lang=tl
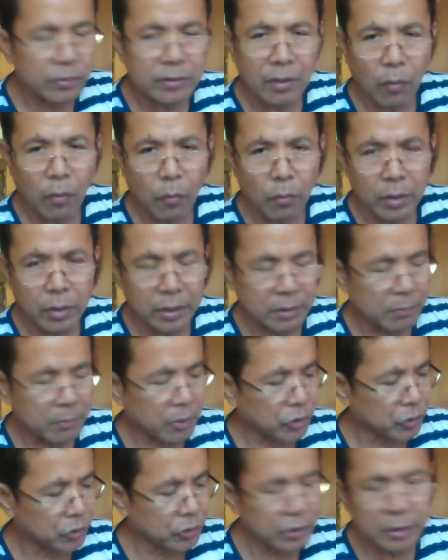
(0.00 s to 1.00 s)
sa
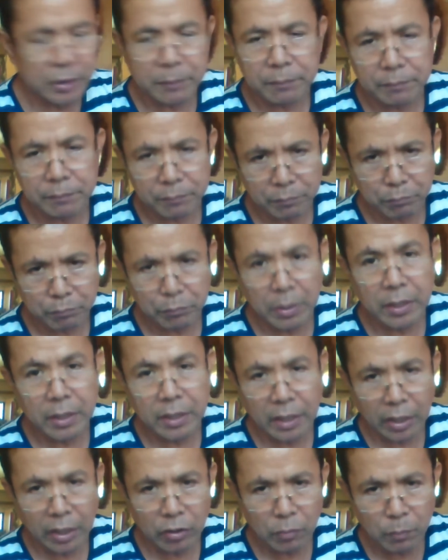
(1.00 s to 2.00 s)
workmanship pag
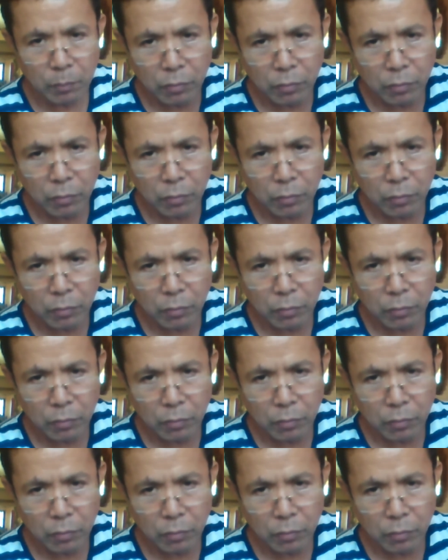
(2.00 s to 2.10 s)
kayo